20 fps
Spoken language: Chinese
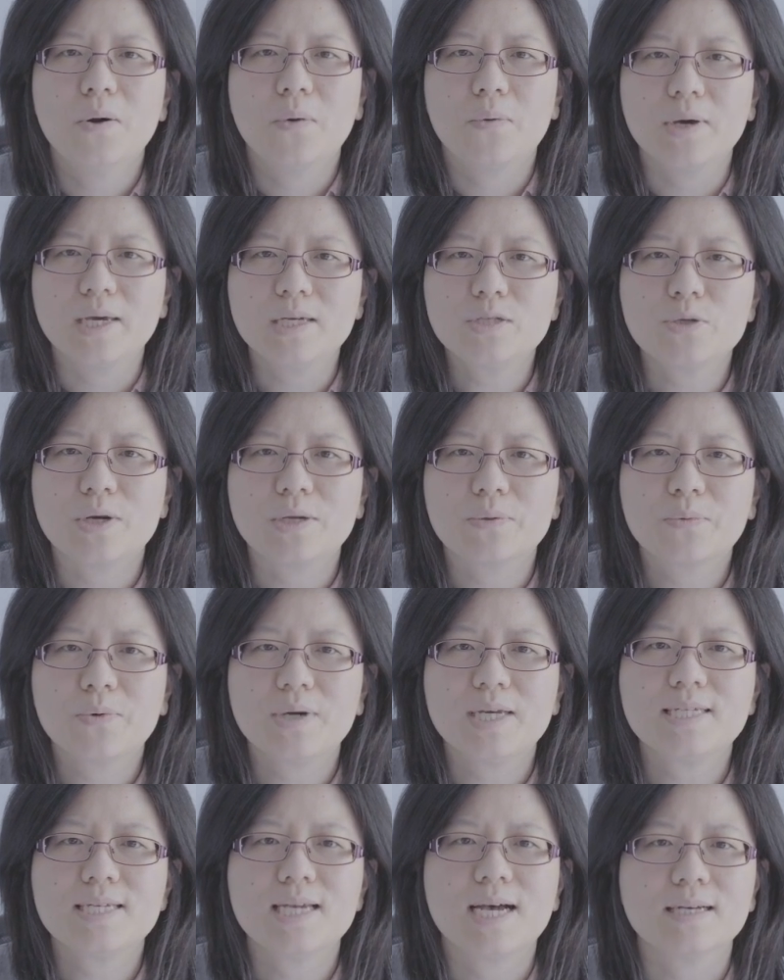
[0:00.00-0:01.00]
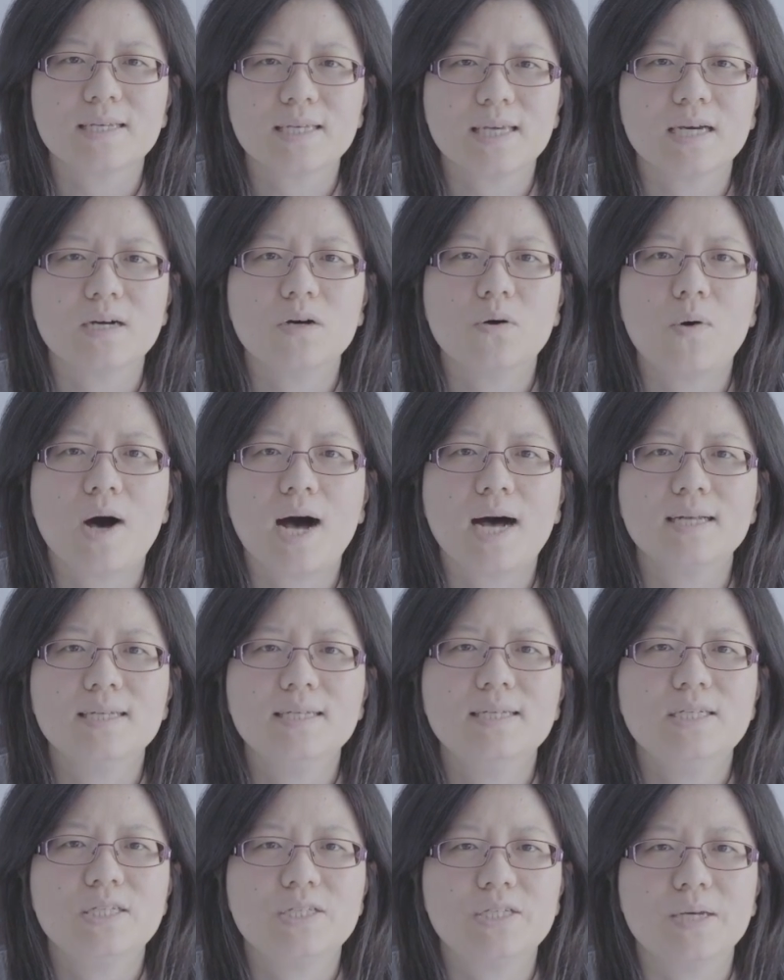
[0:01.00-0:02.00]
回转归向耶和华，
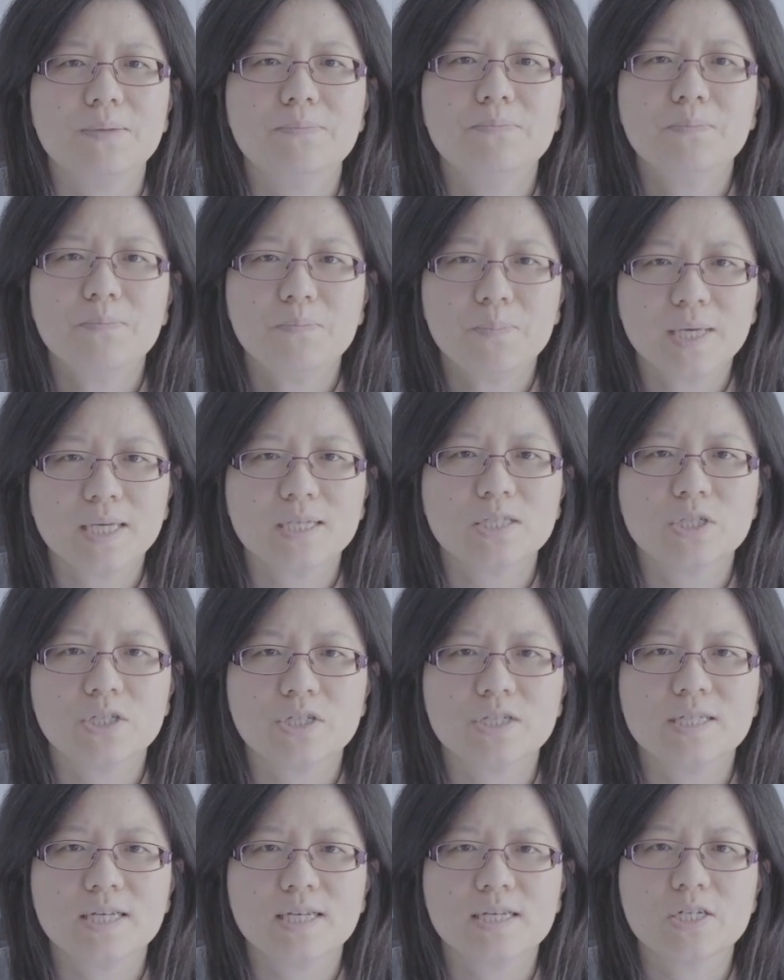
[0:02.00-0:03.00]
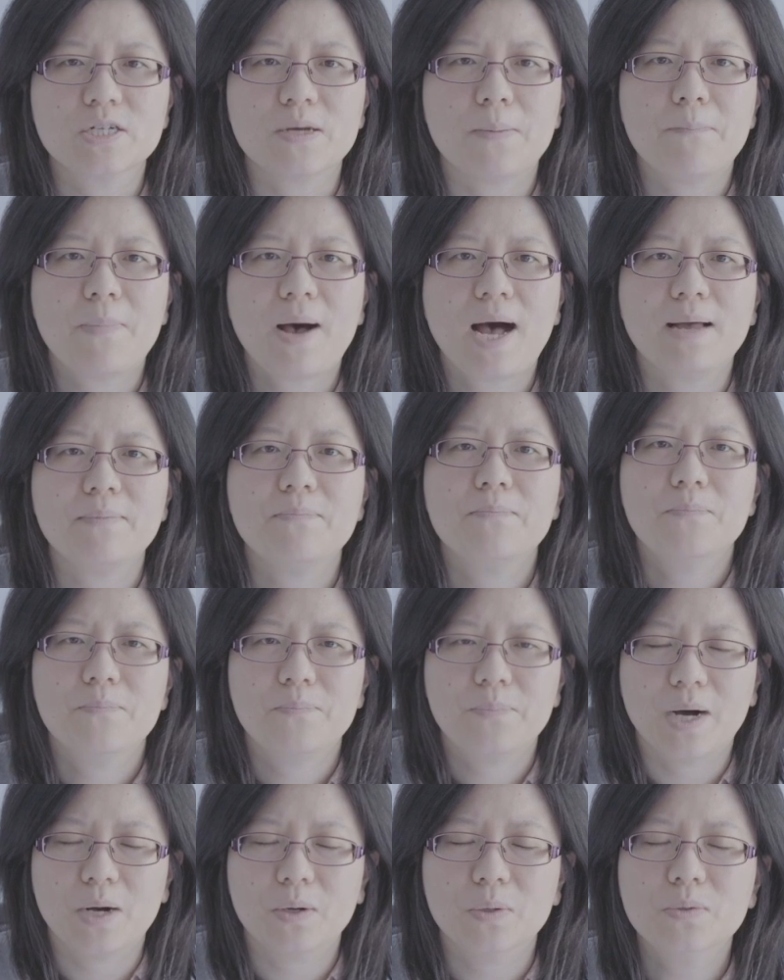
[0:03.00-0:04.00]
神必施行审判，
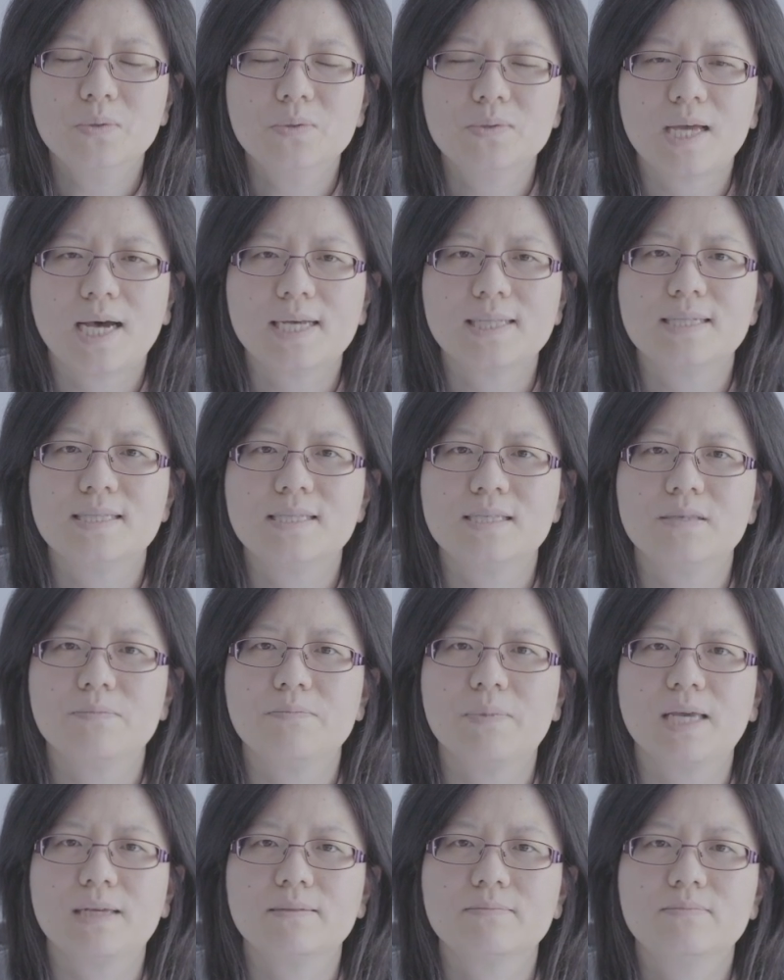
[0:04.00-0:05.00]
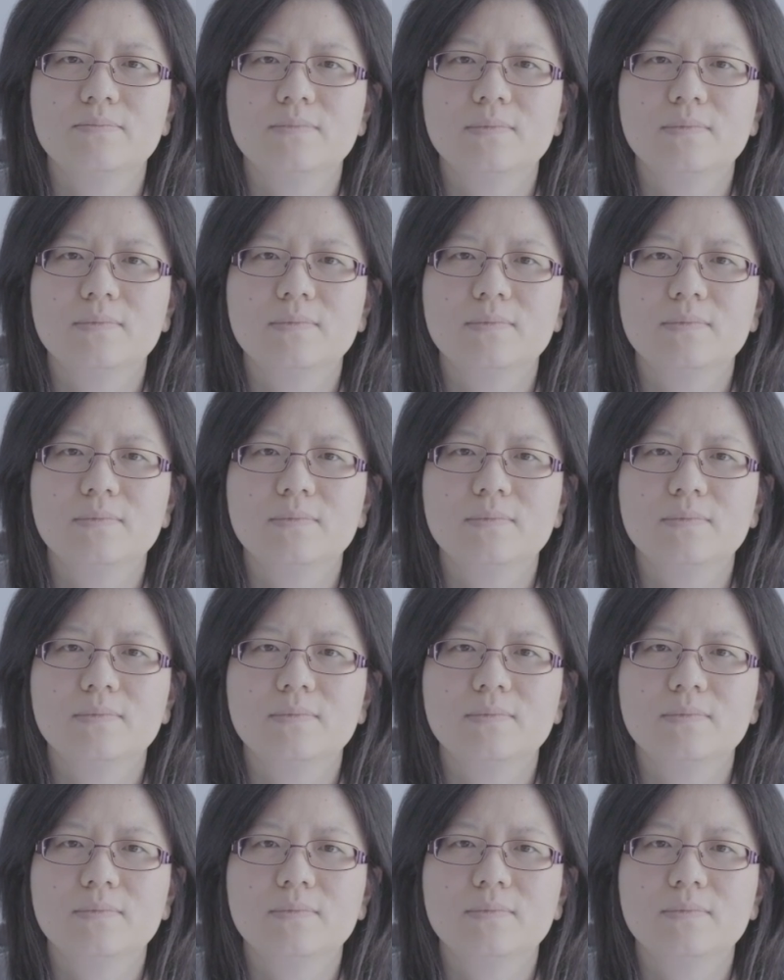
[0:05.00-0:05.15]
保护他的子民。